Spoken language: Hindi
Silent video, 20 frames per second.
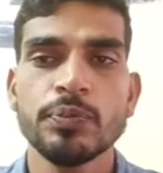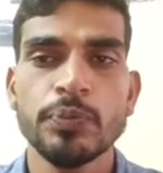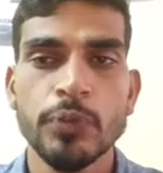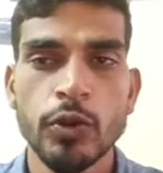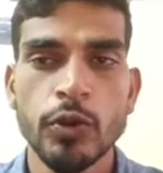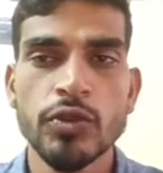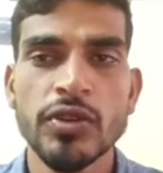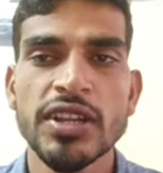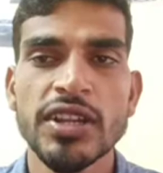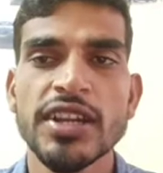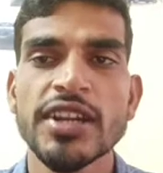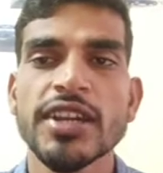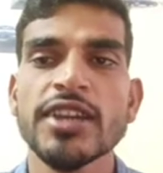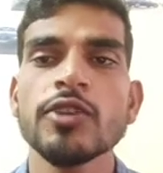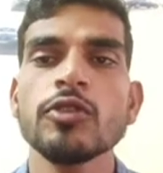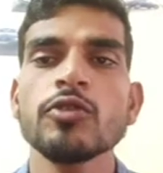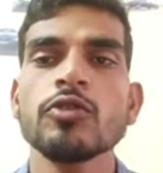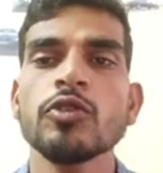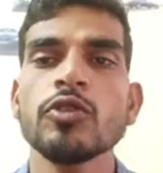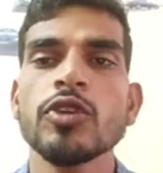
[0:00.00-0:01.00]
पूर्व
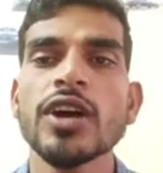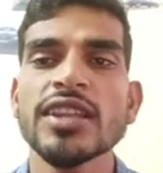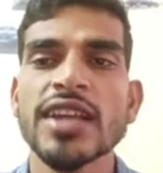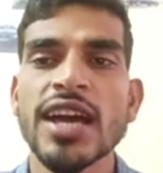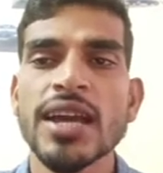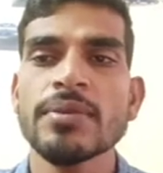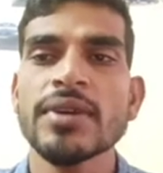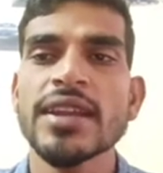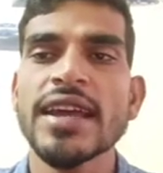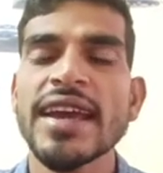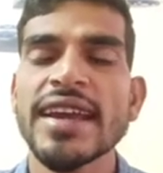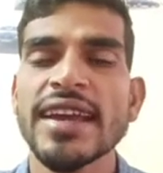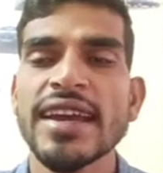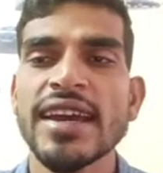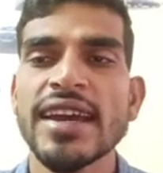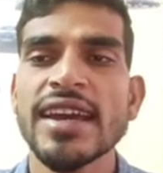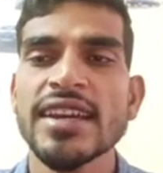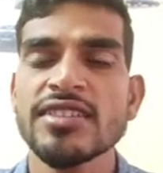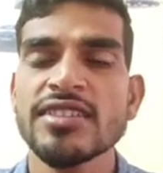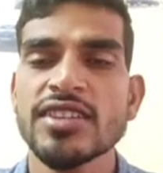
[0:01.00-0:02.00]
निर्णयों को आधार बनाया गया
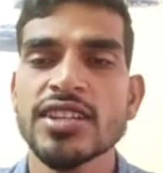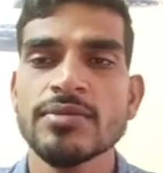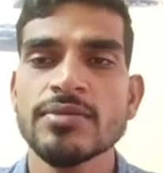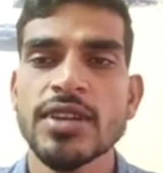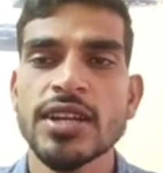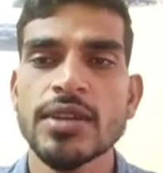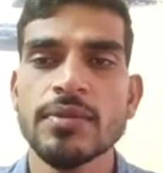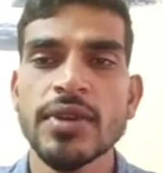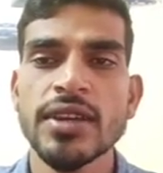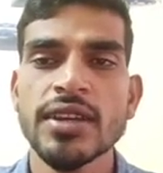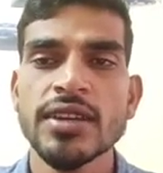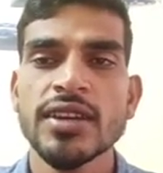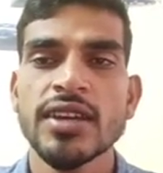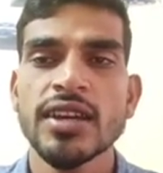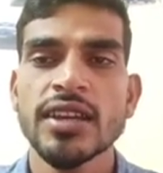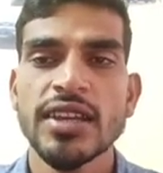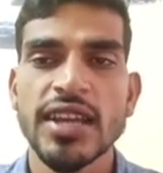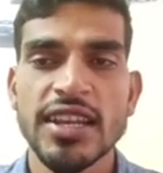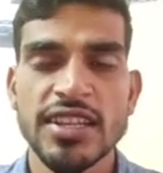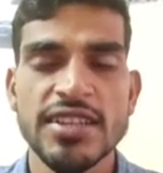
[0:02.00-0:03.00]
है इस जजमेंट में
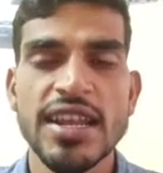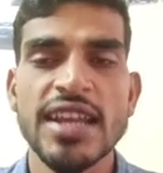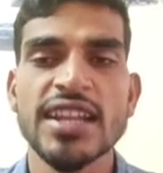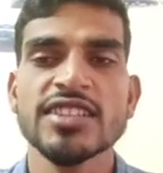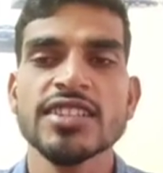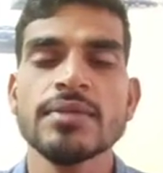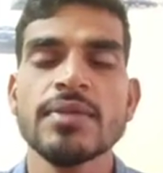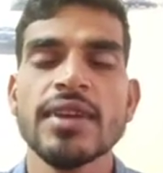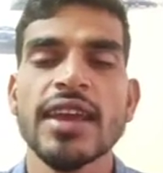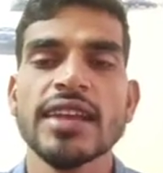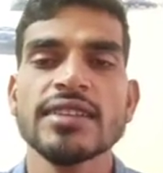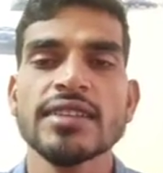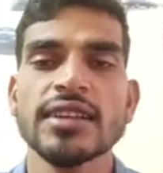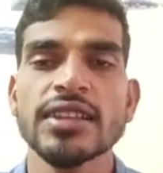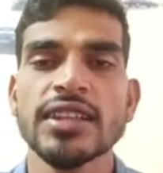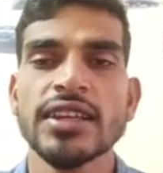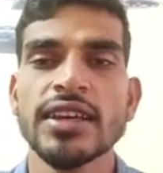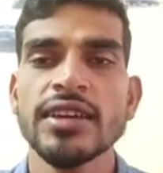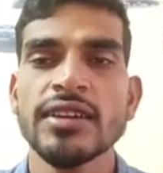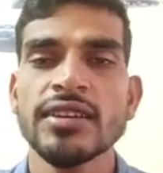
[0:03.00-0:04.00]
या इस डायरेक्शन में कह
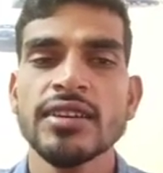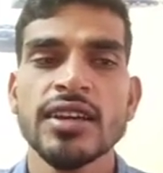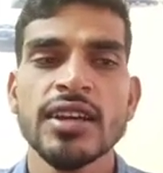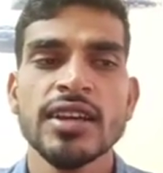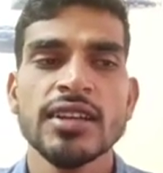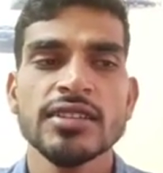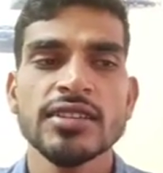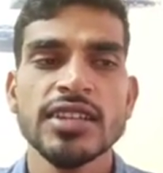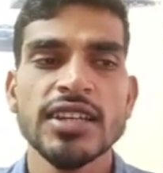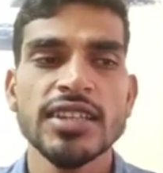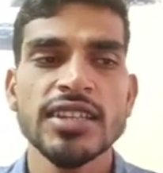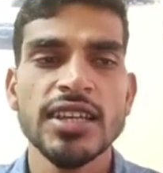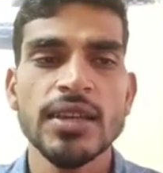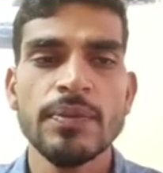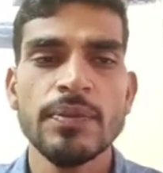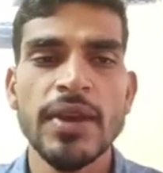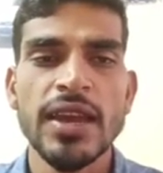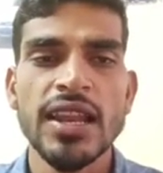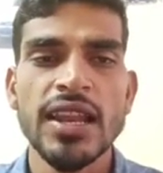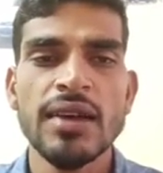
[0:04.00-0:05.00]
सकते हैं जैसे कि
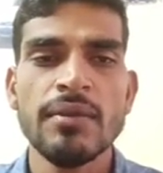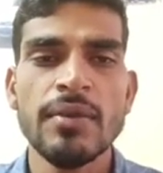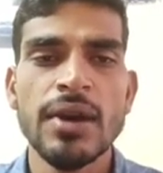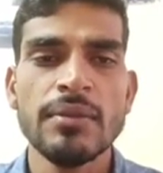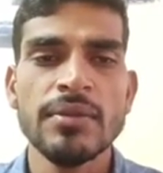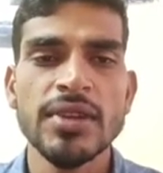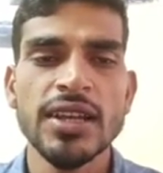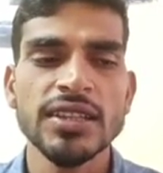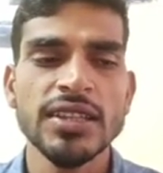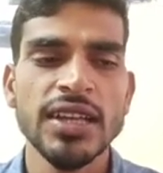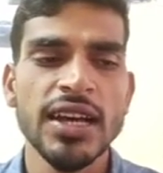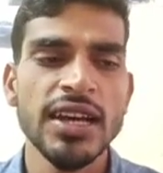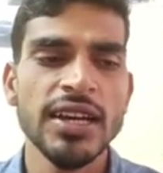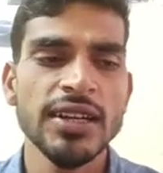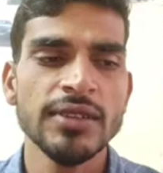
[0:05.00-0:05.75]
पहला मामला था